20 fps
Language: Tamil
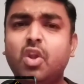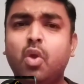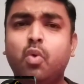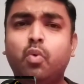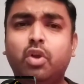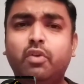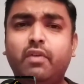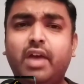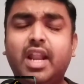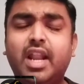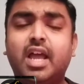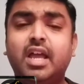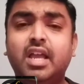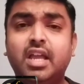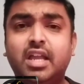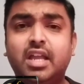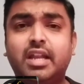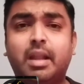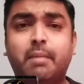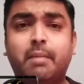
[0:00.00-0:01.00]
ஒருவேளை
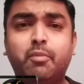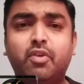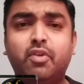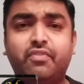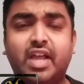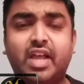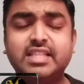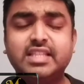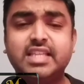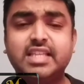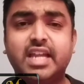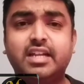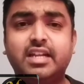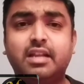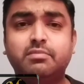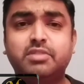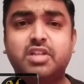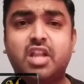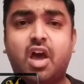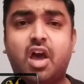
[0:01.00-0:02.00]
நம்மளும் ஃபேன்சி
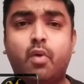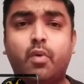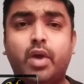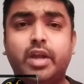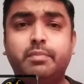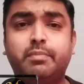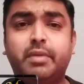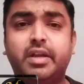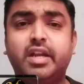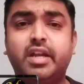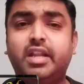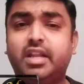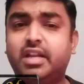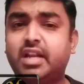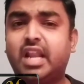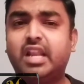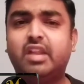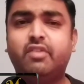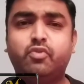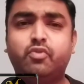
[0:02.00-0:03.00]
ஐட்டம்ஸ்லாம் அவாய்ட் பண்ணிட்டு
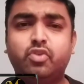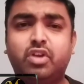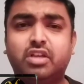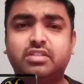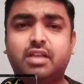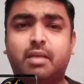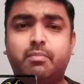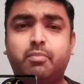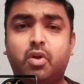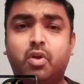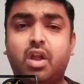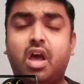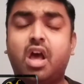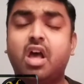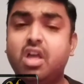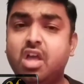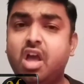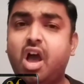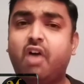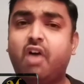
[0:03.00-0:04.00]
நல்ல ஃபுட்டாக சாப்பிட்டோன்னா
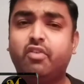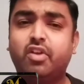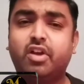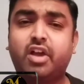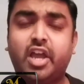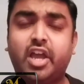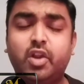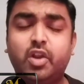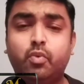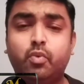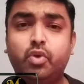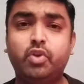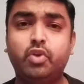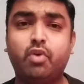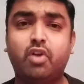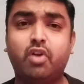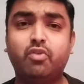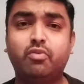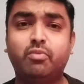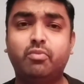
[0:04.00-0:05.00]
அவ்வளோ காலம் உயிர்
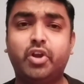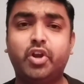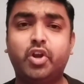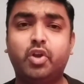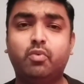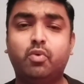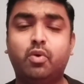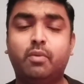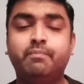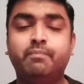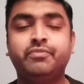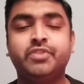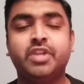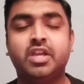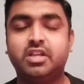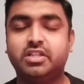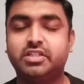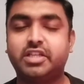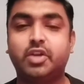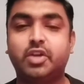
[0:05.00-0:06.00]
வாழ்வோமோ என்னவோ
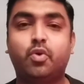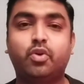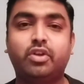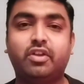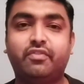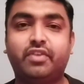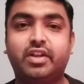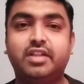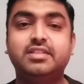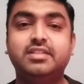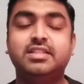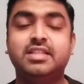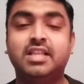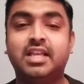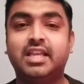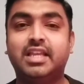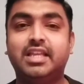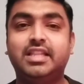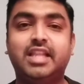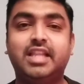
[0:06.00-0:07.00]
சரி ஓகே ஃப்ரெண்ட்ஸ்
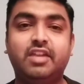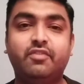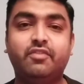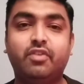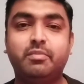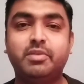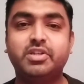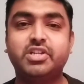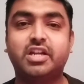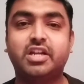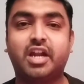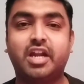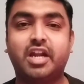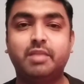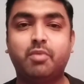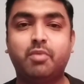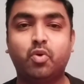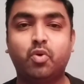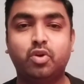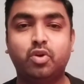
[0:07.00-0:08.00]
இந்த இன்ஃபர்மேஷன்
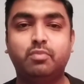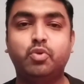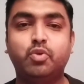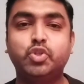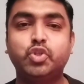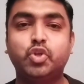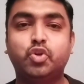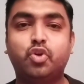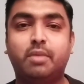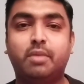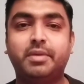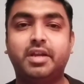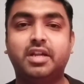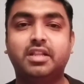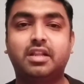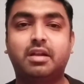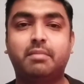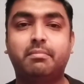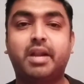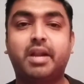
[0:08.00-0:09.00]
கண்டிப்பாக உங்களுக்கு பிடிச்சிருக்கும்
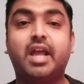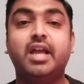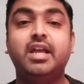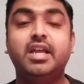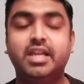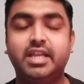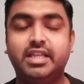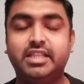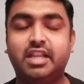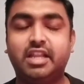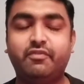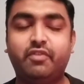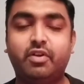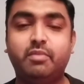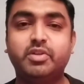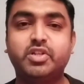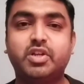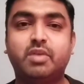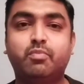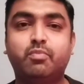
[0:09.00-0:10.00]
அப்படின்றத நம்புறேன் இந்த
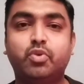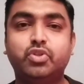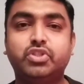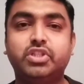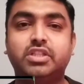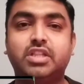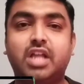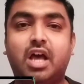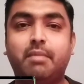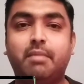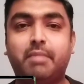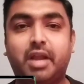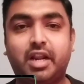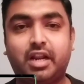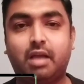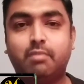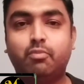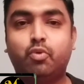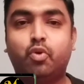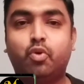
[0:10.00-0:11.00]
இன்ஃபர்மேஷன் பிடிச்சிருந்தா
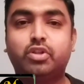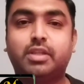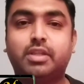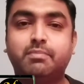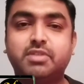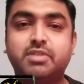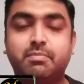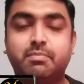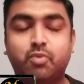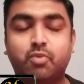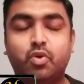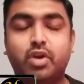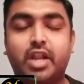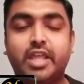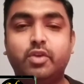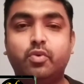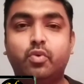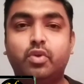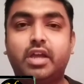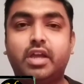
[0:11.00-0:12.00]
மறக்காம ஒரு தம்ஸ் அப் ஒரு
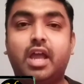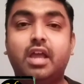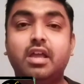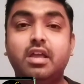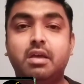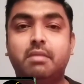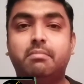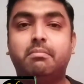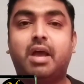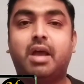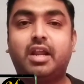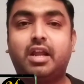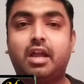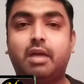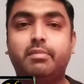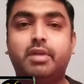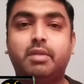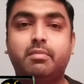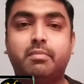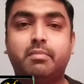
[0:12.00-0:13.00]
லைக் கொடுங்க
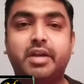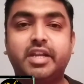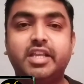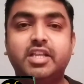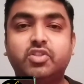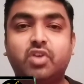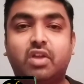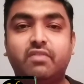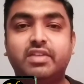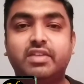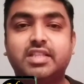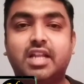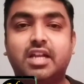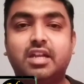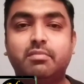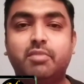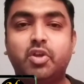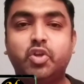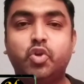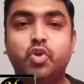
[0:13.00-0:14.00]
மறக்காம நம்ம மணி சால்வேஸ்
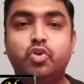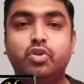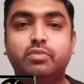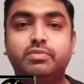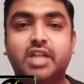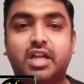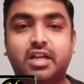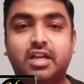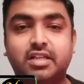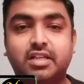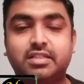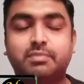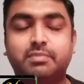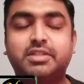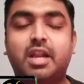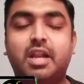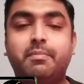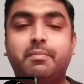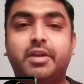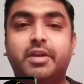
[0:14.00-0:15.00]
அல்டிமேட் யூடியூப் சேனலுக்கு
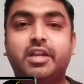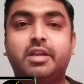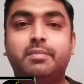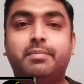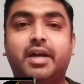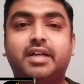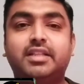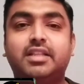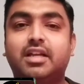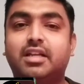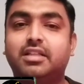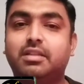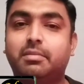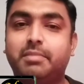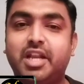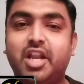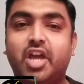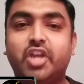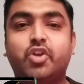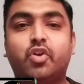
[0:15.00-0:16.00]
சப்ஸ்கிரைப் பண்ணிட்டு பக்கத்தில் அந்த
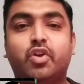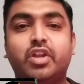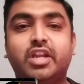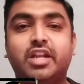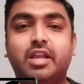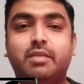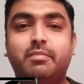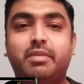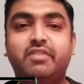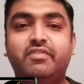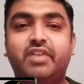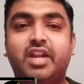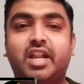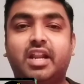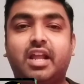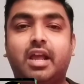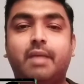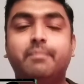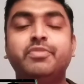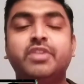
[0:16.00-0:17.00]
பெல் ஐக்கானே கிளிக் பண்ணி
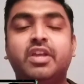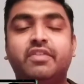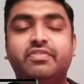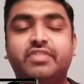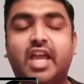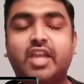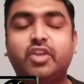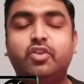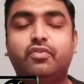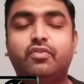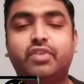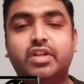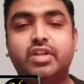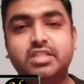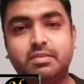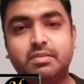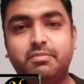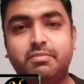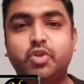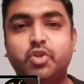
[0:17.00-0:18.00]
விட்டுருங்க தேங்க்யூ
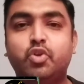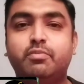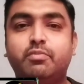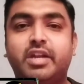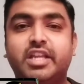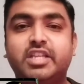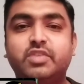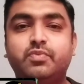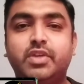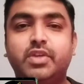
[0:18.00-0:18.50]
ஃப்ரெண்ட்ஸ் மீட் யூன் நெக்ஸ்ட்